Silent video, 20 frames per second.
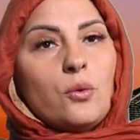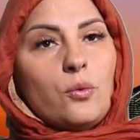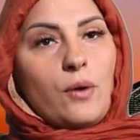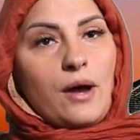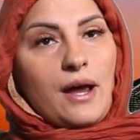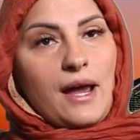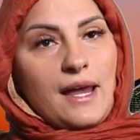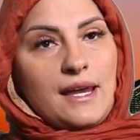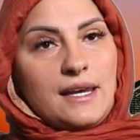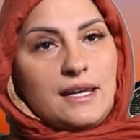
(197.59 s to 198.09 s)

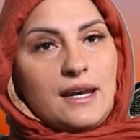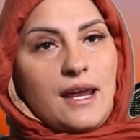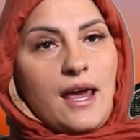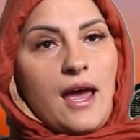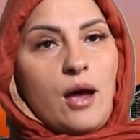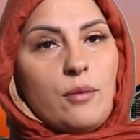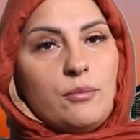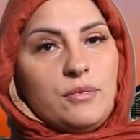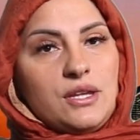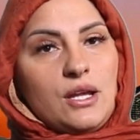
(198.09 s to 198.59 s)

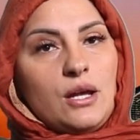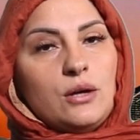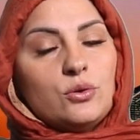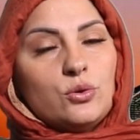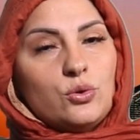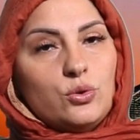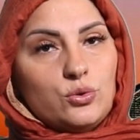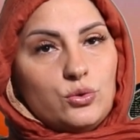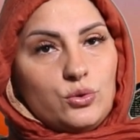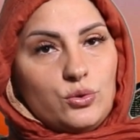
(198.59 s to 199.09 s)
وغيرها من
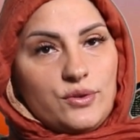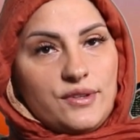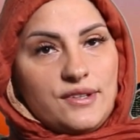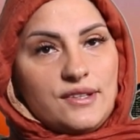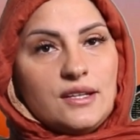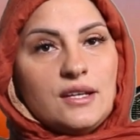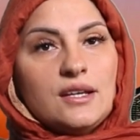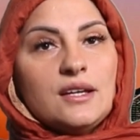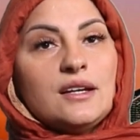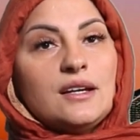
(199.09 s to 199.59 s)

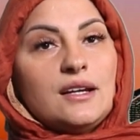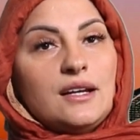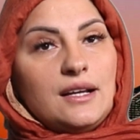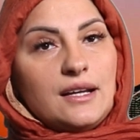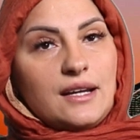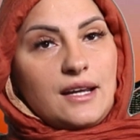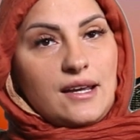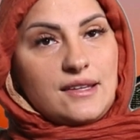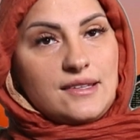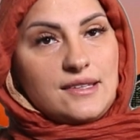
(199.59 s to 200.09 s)
الكنوز
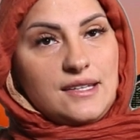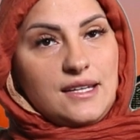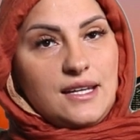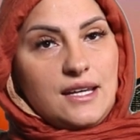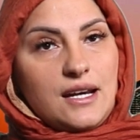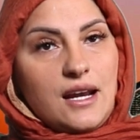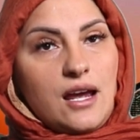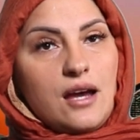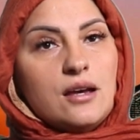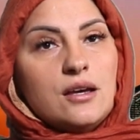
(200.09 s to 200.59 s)

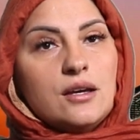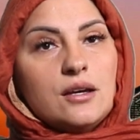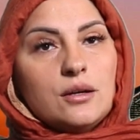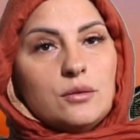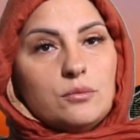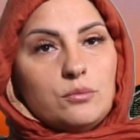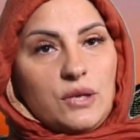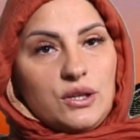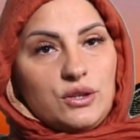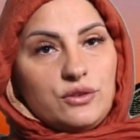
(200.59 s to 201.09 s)
الكثيرة
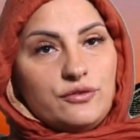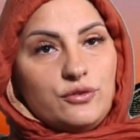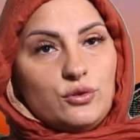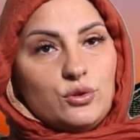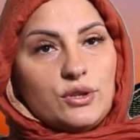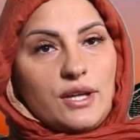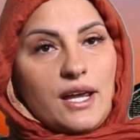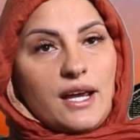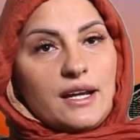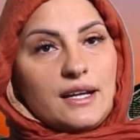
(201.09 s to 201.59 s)

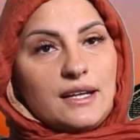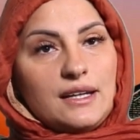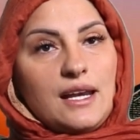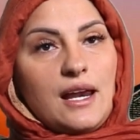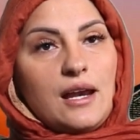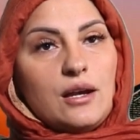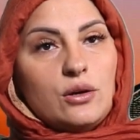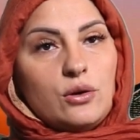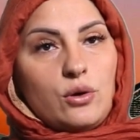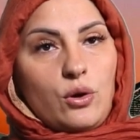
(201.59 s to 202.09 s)
مدفونة
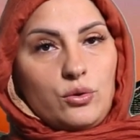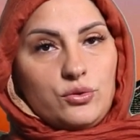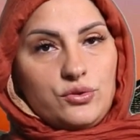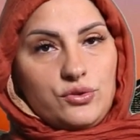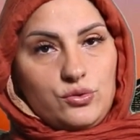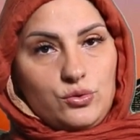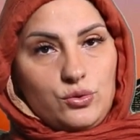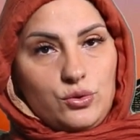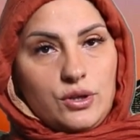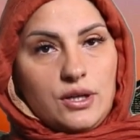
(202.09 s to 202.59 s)
خلال
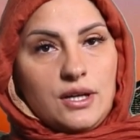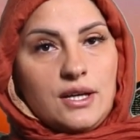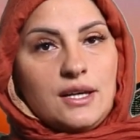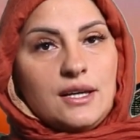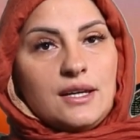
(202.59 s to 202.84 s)
العصور